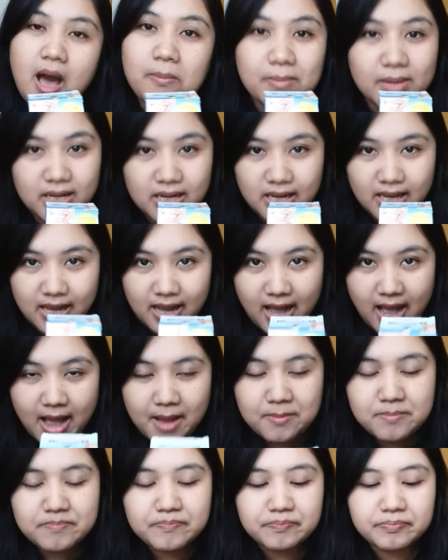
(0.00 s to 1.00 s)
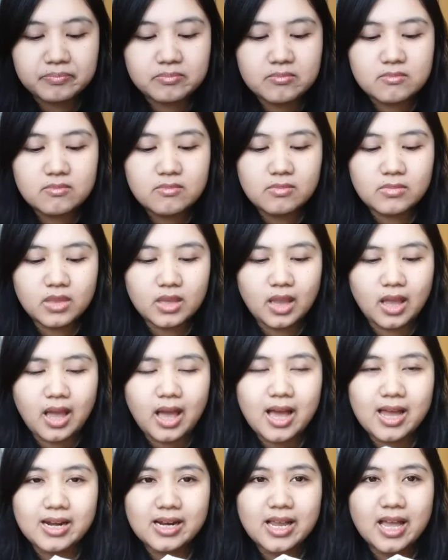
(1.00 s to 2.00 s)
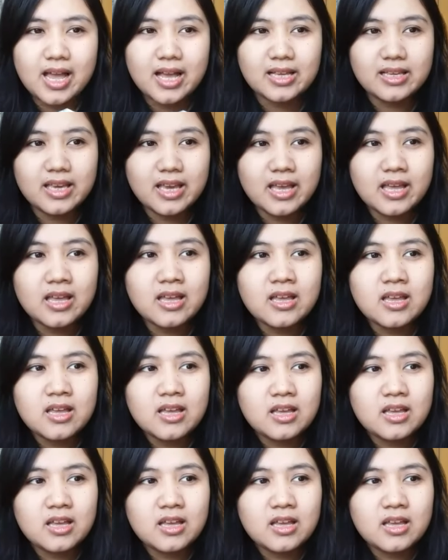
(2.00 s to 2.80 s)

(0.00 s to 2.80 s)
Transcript: Amerika harganya